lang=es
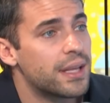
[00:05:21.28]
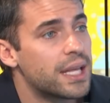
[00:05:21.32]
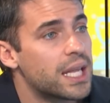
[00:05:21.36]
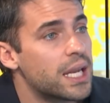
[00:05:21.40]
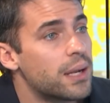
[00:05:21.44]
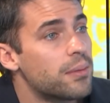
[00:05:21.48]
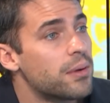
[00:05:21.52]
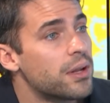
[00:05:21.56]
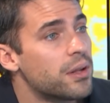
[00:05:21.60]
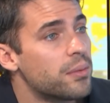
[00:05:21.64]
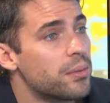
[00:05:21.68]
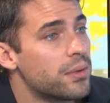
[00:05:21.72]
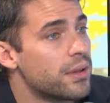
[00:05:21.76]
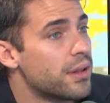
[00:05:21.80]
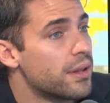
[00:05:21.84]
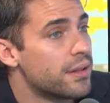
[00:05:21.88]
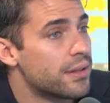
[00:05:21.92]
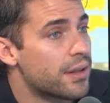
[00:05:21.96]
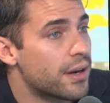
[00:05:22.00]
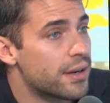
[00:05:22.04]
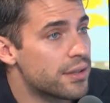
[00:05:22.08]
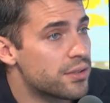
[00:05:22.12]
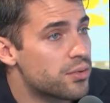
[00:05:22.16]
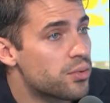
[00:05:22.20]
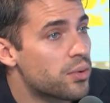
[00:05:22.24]
increíble de
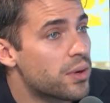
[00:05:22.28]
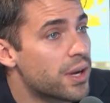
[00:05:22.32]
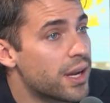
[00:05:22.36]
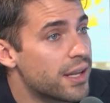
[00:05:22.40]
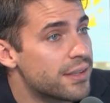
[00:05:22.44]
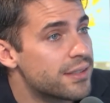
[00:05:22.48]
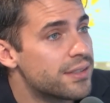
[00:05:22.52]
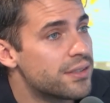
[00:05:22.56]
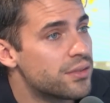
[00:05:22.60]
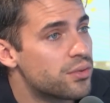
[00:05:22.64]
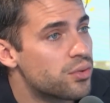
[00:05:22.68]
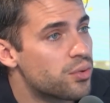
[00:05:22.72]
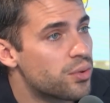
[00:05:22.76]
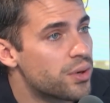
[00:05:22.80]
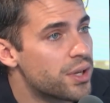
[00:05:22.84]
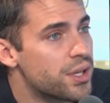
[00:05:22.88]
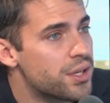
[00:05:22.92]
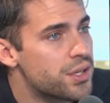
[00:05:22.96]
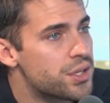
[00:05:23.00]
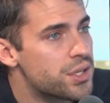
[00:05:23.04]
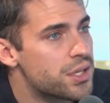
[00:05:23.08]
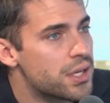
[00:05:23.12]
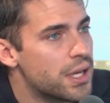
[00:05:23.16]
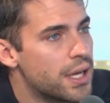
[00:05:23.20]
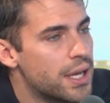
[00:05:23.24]
entrar en su clase en
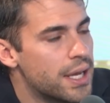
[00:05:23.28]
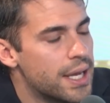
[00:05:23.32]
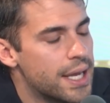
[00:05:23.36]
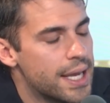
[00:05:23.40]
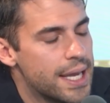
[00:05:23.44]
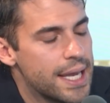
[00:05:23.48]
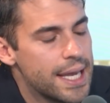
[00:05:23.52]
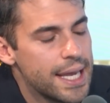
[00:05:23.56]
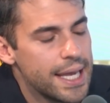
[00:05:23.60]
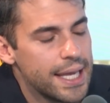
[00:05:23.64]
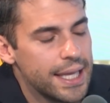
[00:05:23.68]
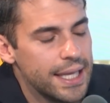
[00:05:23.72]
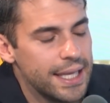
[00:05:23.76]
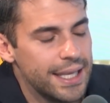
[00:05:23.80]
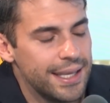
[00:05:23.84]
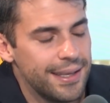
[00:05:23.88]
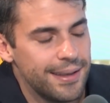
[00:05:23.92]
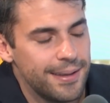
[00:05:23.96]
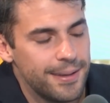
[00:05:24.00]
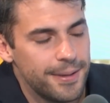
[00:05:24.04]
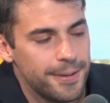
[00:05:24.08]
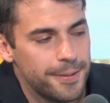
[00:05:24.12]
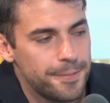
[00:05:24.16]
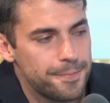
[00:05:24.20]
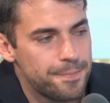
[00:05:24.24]
Zurich
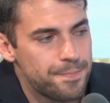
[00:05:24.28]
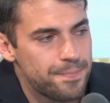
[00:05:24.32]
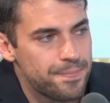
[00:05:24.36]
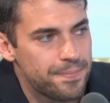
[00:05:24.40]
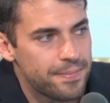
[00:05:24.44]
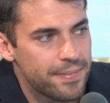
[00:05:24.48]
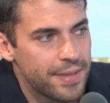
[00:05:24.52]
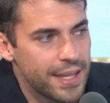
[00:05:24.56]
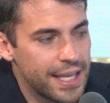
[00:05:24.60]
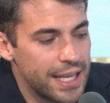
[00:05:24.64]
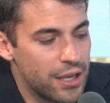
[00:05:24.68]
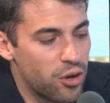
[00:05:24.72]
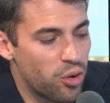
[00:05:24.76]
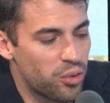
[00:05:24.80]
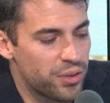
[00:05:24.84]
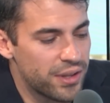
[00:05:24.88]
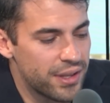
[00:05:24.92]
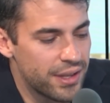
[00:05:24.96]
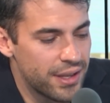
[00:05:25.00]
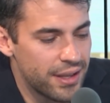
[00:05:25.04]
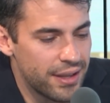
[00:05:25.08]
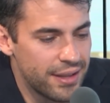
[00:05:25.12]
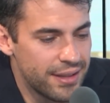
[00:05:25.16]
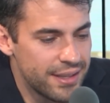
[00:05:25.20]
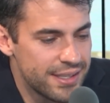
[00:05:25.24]
y, y
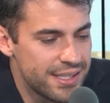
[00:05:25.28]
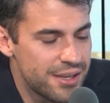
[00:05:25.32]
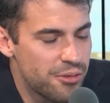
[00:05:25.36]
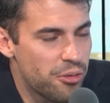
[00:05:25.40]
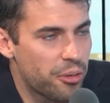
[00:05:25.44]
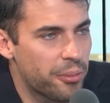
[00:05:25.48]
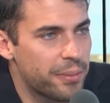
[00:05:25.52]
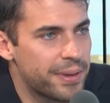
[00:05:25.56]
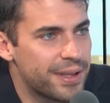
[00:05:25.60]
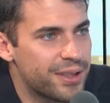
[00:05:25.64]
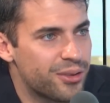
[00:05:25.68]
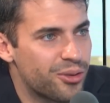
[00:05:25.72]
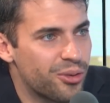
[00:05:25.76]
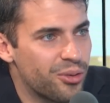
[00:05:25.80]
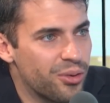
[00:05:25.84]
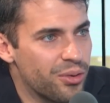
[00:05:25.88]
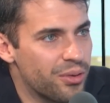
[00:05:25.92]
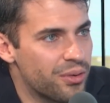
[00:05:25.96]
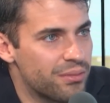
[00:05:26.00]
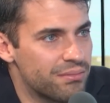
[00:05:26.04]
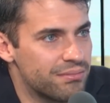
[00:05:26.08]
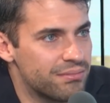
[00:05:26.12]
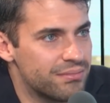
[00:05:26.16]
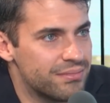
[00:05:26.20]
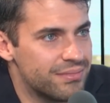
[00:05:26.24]
en ese
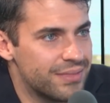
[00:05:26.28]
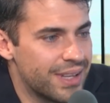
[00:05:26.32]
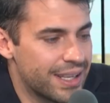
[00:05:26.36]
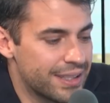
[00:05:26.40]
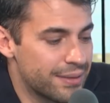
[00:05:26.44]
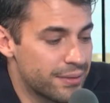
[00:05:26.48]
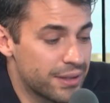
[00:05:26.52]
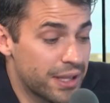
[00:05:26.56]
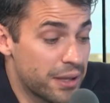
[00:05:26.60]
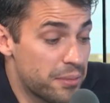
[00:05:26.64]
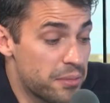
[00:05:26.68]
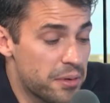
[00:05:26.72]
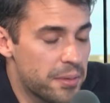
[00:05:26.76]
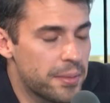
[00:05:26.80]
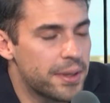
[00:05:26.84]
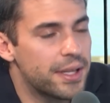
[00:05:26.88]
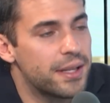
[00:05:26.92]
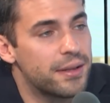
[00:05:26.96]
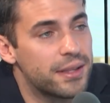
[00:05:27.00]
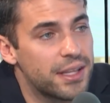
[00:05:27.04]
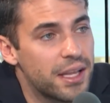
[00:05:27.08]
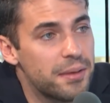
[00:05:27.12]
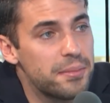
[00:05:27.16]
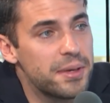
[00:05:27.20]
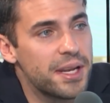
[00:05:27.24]
momento
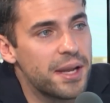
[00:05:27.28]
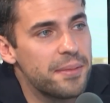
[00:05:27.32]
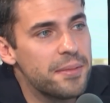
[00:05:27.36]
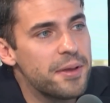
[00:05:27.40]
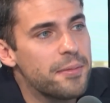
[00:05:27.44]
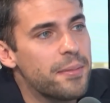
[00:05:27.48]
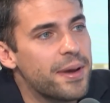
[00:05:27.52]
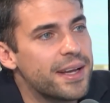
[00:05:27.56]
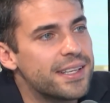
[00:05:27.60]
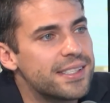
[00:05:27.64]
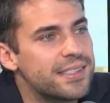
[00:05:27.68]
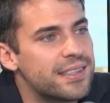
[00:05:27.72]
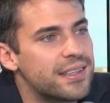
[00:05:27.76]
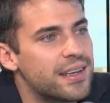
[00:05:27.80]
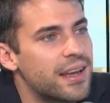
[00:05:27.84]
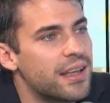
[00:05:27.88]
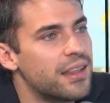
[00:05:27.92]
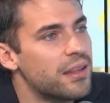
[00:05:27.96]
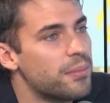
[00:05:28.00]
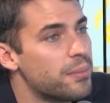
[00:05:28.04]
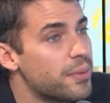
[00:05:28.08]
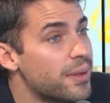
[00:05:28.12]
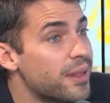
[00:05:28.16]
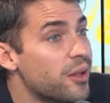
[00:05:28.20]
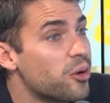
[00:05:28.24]
terminé, mi
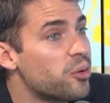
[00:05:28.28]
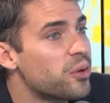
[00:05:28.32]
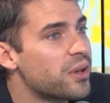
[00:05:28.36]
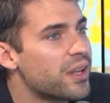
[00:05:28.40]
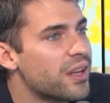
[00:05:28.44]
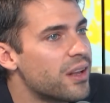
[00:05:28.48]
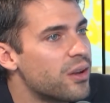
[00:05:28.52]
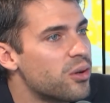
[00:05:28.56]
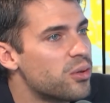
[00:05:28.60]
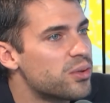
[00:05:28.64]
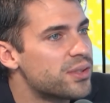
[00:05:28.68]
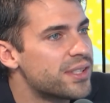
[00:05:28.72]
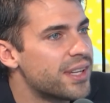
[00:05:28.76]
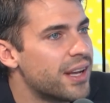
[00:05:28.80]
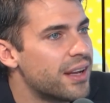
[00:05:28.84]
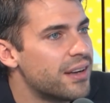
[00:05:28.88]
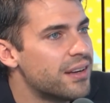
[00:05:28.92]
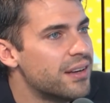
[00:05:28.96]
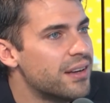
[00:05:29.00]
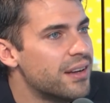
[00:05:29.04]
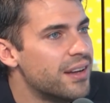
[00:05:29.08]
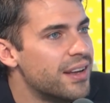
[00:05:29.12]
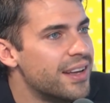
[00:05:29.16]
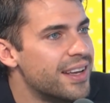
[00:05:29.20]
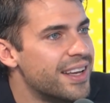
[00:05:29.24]
maestría de pedagogía en
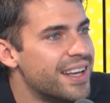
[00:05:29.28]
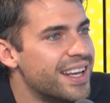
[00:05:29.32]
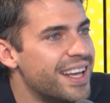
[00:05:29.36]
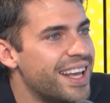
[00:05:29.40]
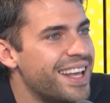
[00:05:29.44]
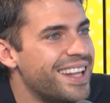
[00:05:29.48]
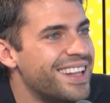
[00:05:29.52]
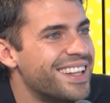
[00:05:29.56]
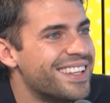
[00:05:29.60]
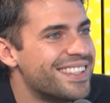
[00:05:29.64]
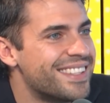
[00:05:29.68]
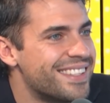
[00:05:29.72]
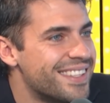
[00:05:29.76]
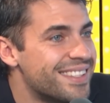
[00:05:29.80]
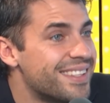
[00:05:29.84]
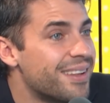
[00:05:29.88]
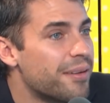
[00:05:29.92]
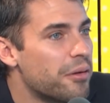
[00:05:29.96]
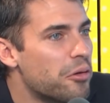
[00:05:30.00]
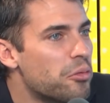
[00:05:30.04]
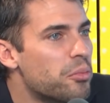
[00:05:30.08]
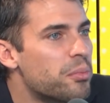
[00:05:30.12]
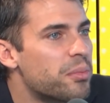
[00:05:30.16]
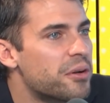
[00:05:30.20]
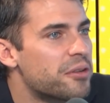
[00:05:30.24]
Lausanne y
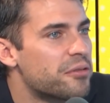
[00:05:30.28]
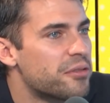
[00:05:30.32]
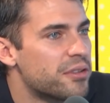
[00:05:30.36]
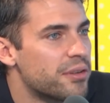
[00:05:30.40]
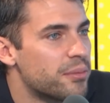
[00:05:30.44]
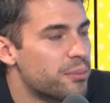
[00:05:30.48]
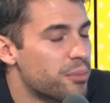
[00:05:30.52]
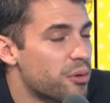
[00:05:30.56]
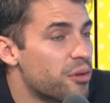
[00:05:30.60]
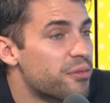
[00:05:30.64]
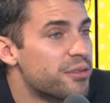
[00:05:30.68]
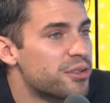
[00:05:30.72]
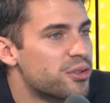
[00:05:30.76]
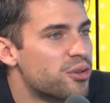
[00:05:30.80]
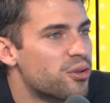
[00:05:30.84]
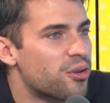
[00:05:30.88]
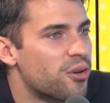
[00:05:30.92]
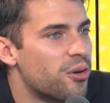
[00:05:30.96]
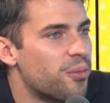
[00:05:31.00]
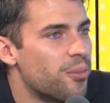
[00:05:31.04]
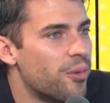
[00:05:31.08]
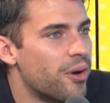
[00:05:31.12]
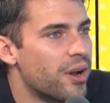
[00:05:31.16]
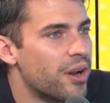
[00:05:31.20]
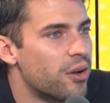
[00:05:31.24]
necesitaba un
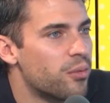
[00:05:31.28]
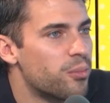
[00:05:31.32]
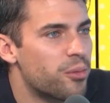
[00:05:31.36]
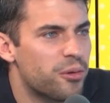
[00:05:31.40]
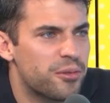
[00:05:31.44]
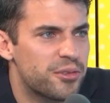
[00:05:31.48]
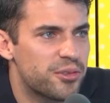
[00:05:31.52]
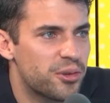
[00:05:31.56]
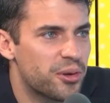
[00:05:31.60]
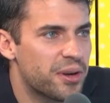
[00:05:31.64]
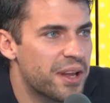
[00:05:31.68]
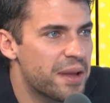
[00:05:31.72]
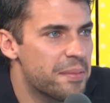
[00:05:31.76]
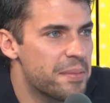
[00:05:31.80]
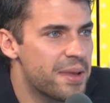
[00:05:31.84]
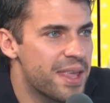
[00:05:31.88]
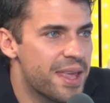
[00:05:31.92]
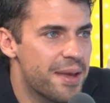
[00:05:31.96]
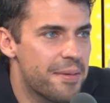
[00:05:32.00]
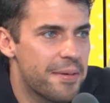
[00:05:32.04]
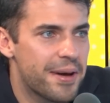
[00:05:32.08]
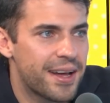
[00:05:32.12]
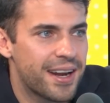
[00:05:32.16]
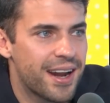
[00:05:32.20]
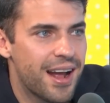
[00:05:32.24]
profesor como él, un profesor que me
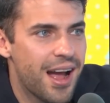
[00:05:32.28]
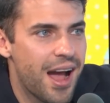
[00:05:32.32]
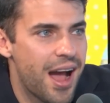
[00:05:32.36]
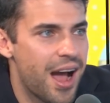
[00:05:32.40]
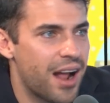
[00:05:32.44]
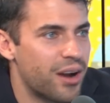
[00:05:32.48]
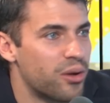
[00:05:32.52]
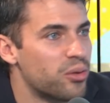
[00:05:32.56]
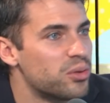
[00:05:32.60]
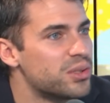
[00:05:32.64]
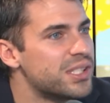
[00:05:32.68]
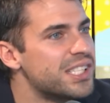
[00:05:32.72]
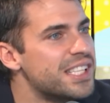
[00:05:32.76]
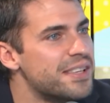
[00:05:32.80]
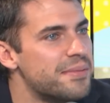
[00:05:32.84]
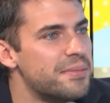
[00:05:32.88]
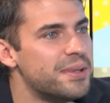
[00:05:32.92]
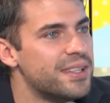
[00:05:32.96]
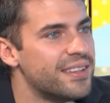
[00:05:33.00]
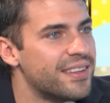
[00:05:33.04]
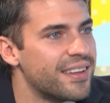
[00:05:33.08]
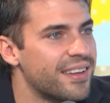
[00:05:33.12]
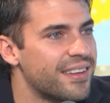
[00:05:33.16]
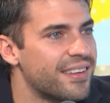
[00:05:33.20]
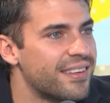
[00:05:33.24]
llevara a los
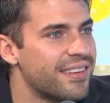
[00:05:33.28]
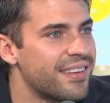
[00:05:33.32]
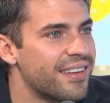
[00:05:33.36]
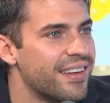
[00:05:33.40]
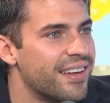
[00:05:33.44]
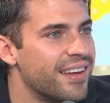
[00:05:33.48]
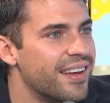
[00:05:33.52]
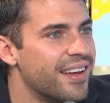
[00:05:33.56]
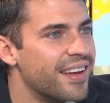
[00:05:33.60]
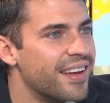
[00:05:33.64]
límites.